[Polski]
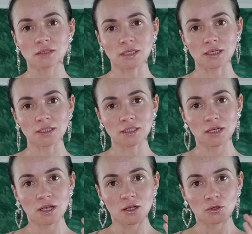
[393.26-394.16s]
tak jak
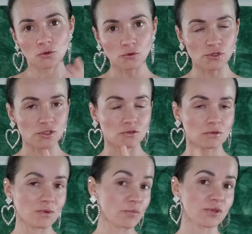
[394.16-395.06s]
ludzie, z
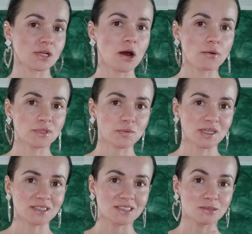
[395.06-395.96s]
którymi podzielałam te
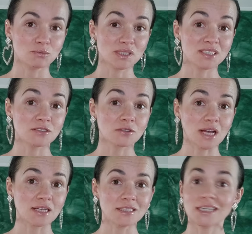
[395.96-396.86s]
praktyki, byli
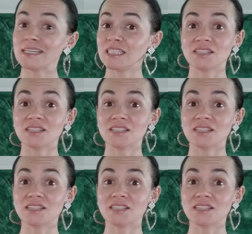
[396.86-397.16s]
totalni,